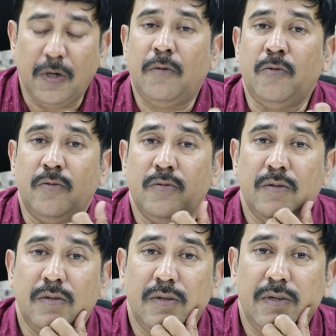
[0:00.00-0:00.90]
పాము
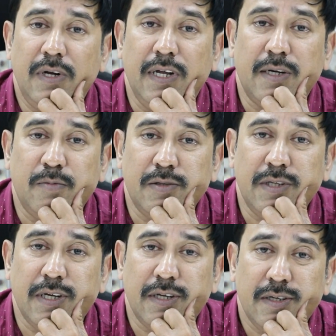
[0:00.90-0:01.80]

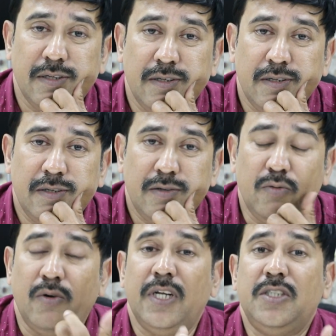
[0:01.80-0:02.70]
లేకపోతే
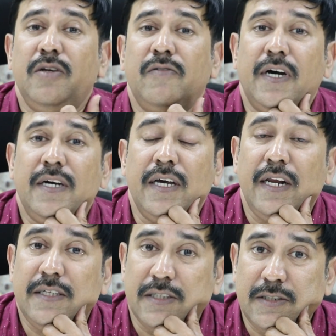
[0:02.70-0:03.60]
కొండ చిలువ
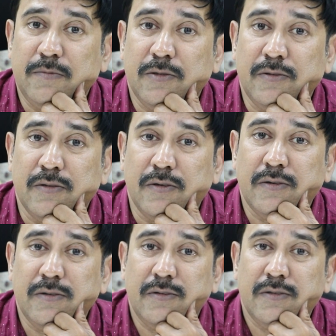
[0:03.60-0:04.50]
ఎలా చచ్చిపోతుందో
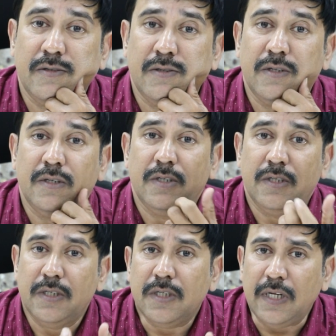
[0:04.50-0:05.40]

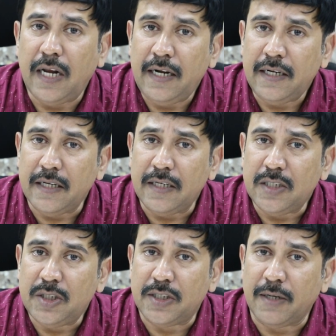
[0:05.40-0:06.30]
ఇలాంటి
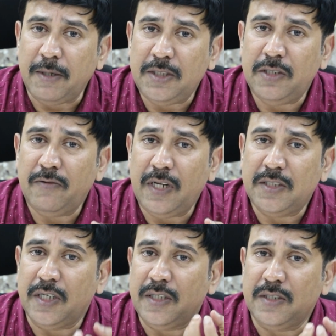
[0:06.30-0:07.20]
శ్రమజీవుల
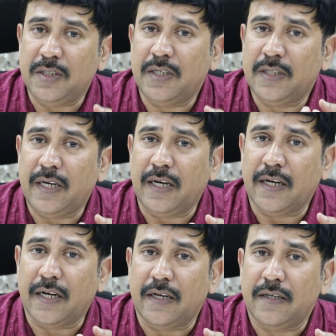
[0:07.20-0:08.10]
చేతి చిక్కితే
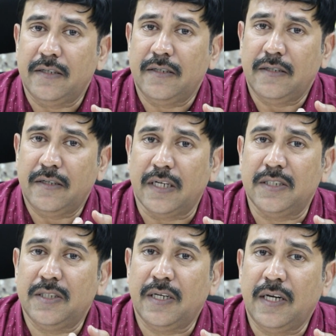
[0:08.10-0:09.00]
గనక
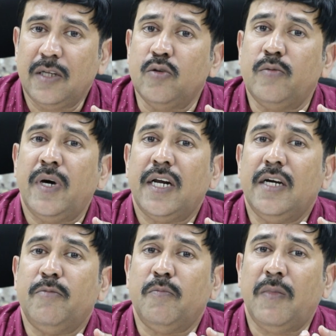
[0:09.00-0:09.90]
ఖచ్చితంగా
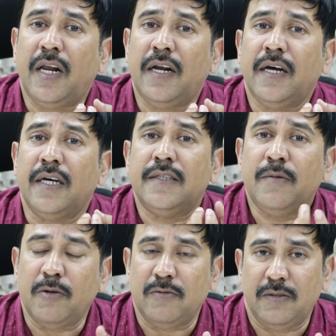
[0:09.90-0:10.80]
దుర్మార్గపు పాలన
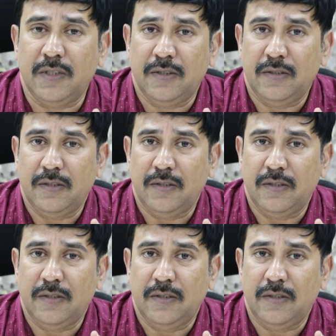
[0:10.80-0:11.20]
అంతమవుతుంది